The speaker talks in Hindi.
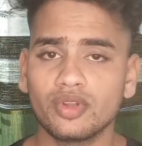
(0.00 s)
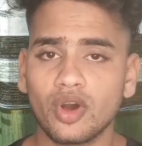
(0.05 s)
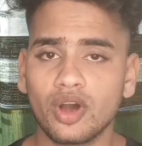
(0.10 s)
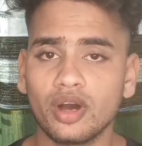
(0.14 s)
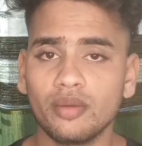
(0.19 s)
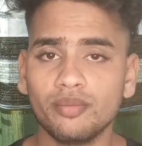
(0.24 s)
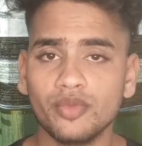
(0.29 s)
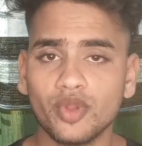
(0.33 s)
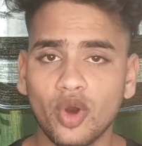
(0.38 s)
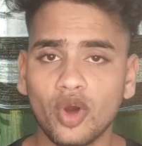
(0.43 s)

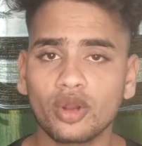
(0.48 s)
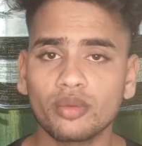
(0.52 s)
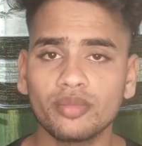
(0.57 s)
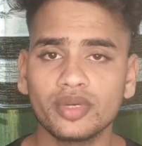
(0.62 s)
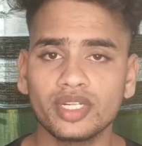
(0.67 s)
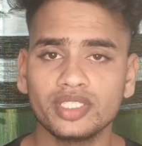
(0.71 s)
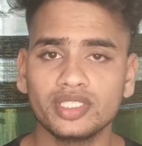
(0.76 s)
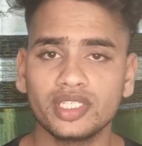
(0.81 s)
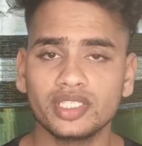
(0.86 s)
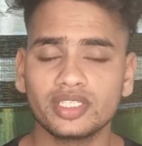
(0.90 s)
अब
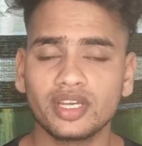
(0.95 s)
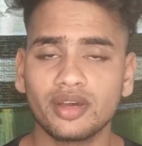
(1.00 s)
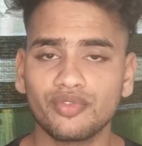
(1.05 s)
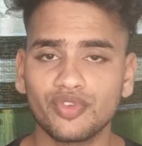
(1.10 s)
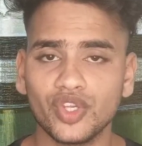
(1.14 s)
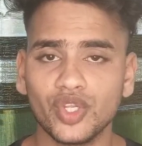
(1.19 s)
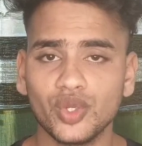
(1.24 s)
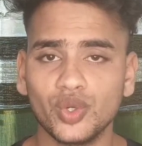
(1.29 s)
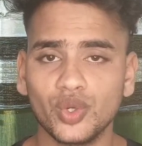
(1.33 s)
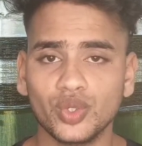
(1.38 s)
नॉर्मल जैसा
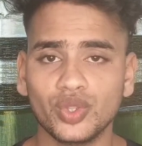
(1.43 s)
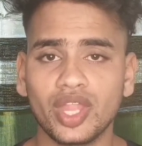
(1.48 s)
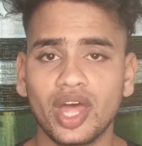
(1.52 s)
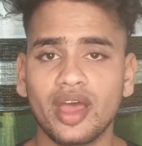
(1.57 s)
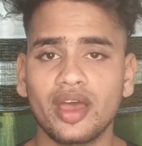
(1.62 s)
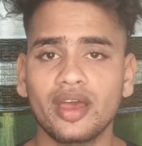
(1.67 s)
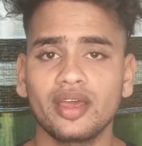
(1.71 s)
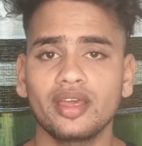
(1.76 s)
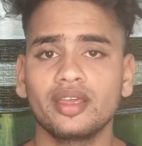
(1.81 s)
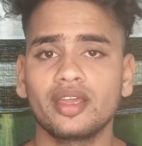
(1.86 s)
फील
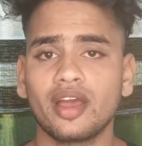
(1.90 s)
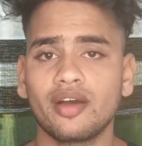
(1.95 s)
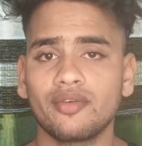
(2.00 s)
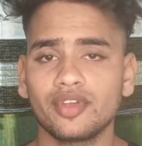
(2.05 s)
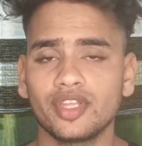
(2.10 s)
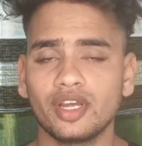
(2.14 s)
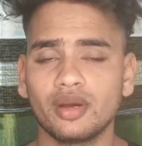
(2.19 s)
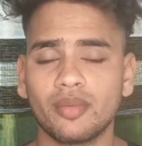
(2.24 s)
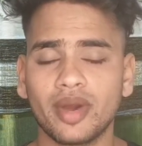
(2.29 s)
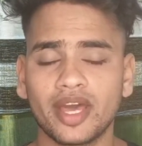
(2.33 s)
होता है या
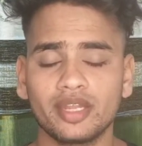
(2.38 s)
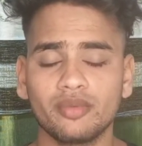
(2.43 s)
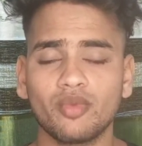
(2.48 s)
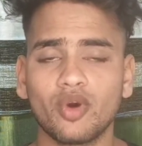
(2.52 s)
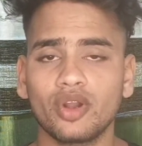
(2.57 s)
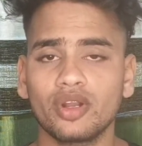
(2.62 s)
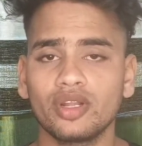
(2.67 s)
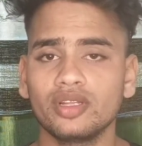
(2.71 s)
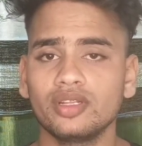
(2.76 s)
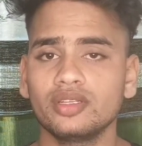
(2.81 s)
फिर हमारी
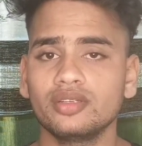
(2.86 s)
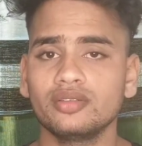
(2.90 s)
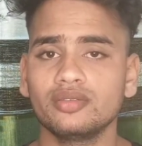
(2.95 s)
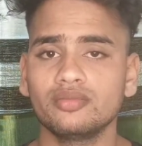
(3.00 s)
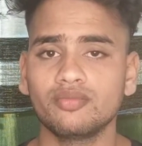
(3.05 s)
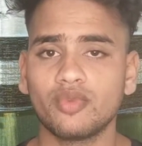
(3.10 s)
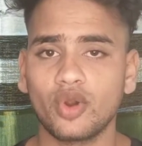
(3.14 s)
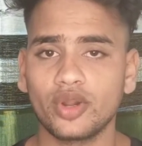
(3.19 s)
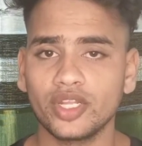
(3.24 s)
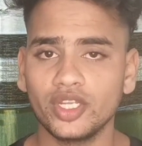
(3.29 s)
बॉडी
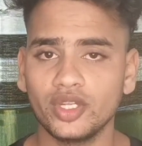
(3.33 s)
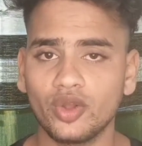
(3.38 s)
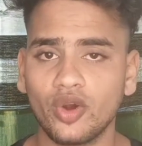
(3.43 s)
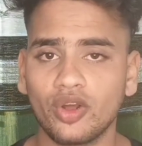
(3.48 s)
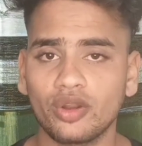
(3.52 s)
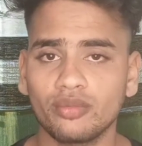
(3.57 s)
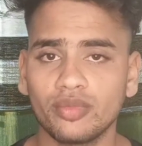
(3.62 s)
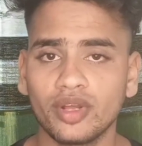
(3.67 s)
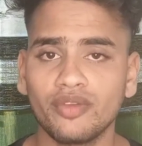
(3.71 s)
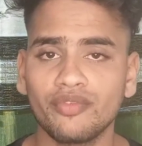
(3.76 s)
बॉडी
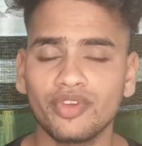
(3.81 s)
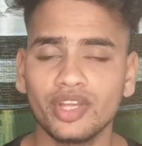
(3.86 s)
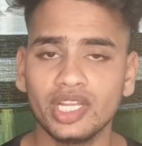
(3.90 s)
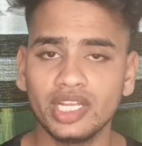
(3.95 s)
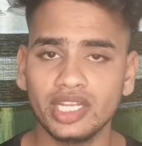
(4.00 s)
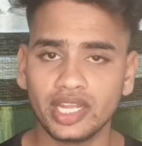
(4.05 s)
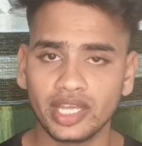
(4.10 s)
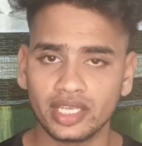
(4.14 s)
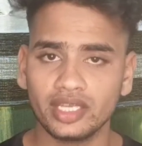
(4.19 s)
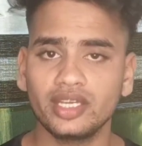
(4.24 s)
नॉर्मल
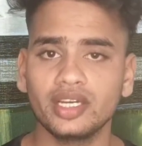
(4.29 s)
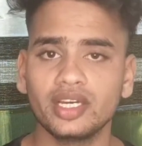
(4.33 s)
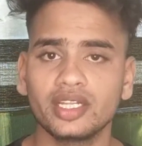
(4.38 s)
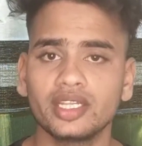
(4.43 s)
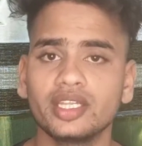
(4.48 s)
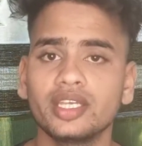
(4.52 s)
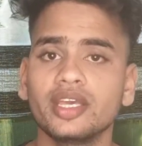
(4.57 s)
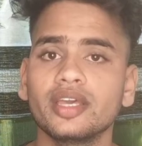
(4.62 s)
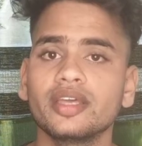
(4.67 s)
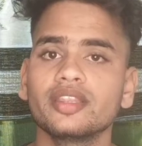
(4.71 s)
फील नहीं
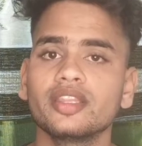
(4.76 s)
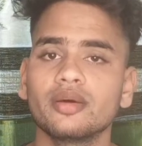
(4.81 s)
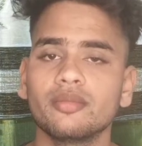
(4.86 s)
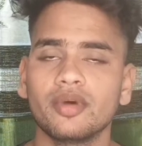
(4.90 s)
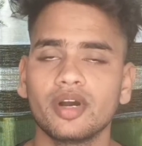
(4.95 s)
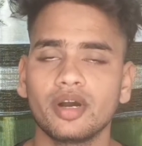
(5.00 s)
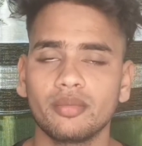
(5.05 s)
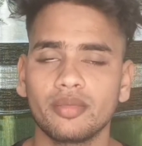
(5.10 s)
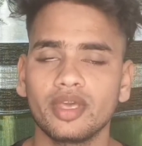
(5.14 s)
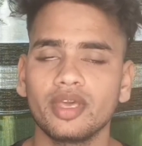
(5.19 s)
करती है
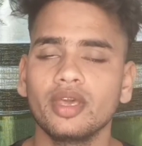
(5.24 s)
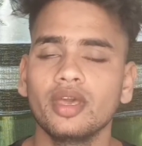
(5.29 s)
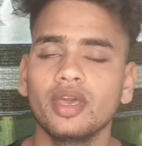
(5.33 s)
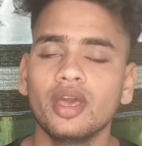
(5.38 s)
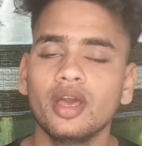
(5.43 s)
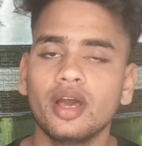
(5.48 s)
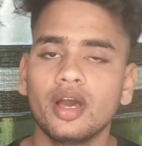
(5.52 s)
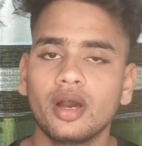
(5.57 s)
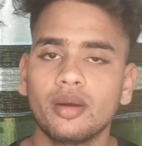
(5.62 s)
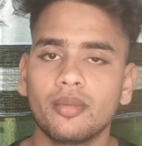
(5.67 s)
तब हमें
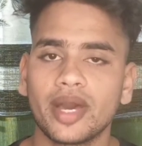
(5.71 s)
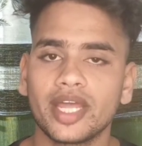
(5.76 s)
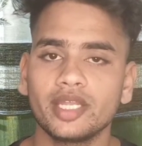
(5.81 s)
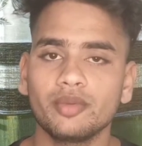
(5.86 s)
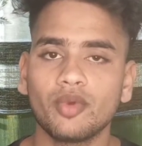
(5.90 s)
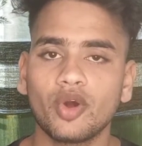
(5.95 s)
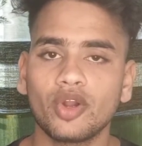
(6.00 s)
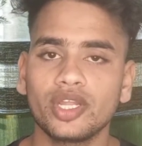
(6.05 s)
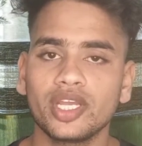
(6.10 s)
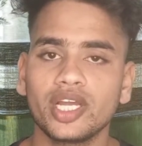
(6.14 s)

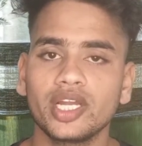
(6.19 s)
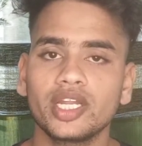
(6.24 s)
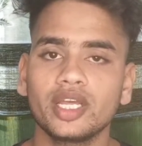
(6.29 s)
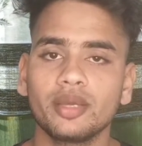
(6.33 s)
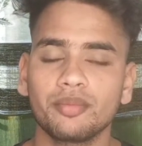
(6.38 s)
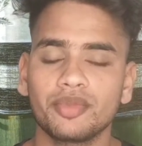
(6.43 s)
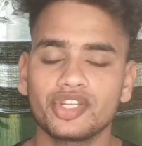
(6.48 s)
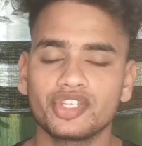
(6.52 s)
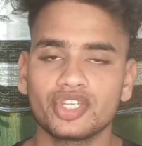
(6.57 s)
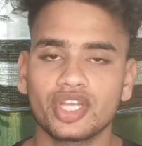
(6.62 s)
हमारी बॉडी का
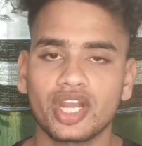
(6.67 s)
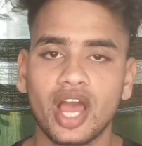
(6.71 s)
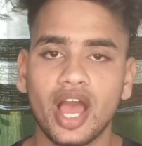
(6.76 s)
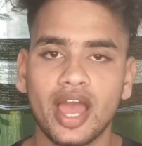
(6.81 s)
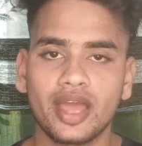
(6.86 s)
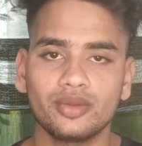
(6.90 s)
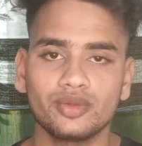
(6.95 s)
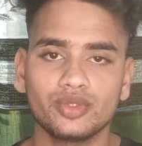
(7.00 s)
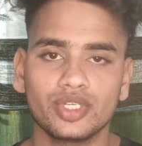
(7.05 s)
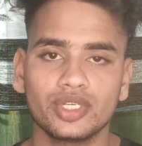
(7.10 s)
टेम्परेचर
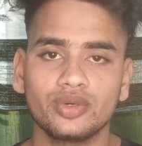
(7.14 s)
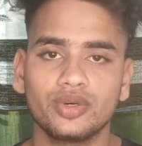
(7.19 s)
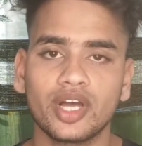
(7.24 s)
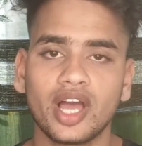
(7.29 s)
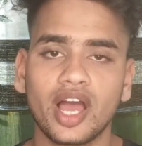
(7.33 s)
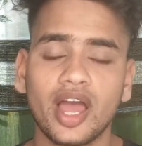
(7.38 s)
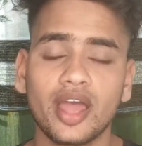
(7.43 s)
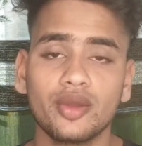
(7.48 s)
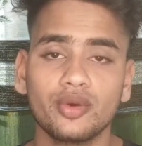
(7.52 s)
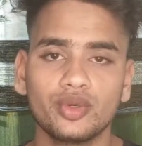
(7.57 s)
हाई
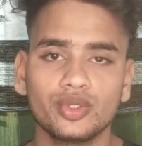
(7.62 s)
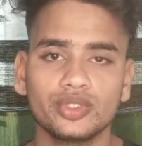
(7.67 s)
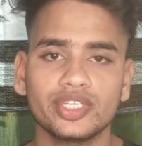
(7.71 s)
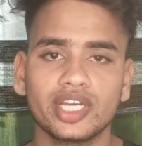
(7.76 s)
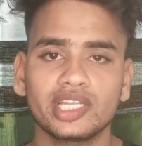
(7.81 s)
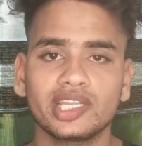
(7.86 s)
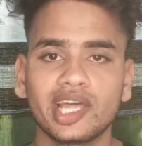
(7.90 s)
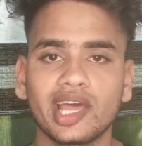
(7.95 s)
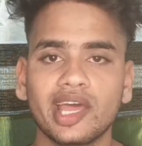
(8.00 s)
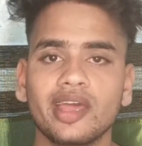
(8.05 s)
हाई हो
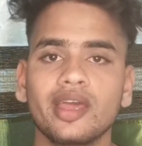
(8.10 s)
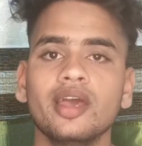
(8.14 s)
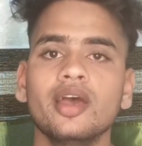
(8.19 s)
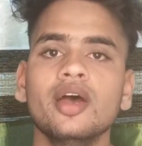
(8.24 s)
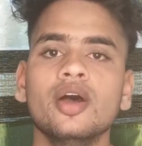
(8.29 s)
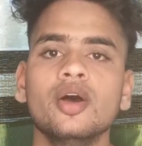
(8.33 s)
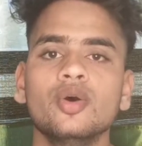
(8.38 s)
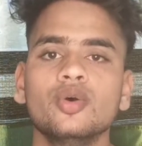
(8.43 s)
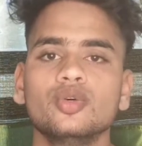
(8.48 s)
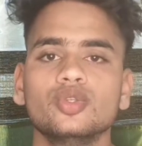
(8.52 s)
जाता है
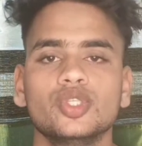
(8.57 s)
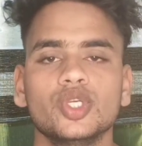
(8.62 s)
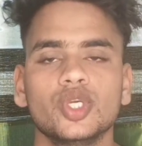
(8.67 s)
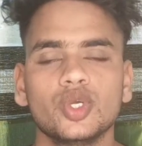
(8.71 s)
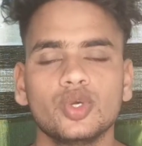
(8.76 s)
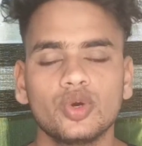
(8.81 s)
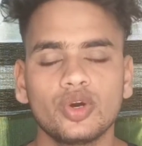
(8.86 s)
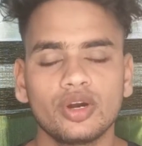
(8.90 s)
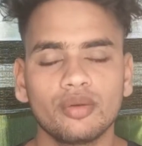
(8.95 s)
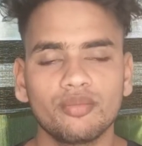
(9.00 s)

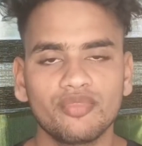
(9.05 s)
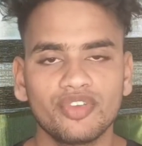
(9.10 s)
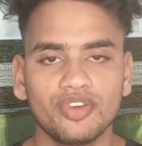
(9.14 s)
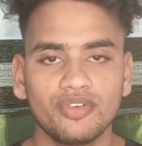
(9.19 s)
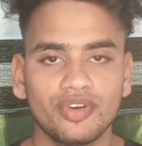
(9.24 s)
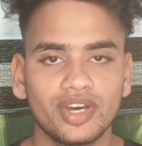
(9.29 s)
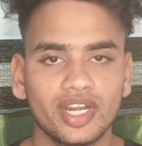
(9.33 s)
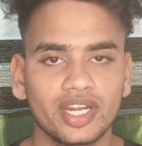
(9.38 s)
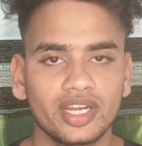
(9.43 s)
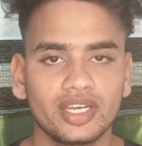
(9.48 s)
उसी को हम
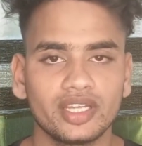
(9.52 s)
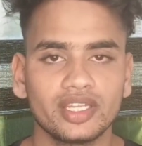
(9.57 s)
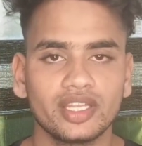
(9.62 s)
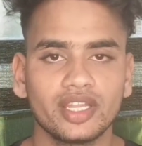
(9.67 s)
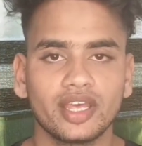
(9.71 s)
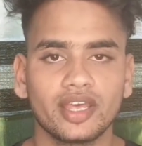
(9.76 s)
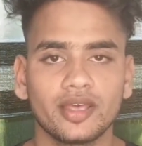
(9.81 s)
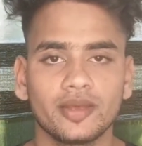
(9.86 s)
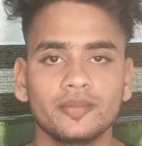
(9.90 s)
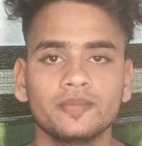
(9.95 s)
फीवर
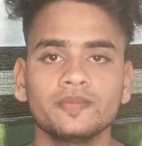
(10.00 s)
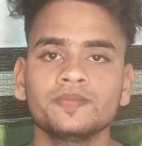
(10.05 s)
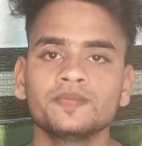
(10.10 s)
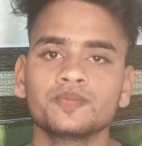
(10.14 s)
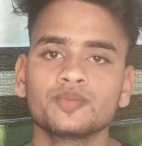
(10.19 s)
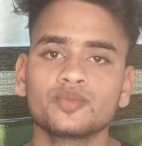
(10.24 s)
कहते हैं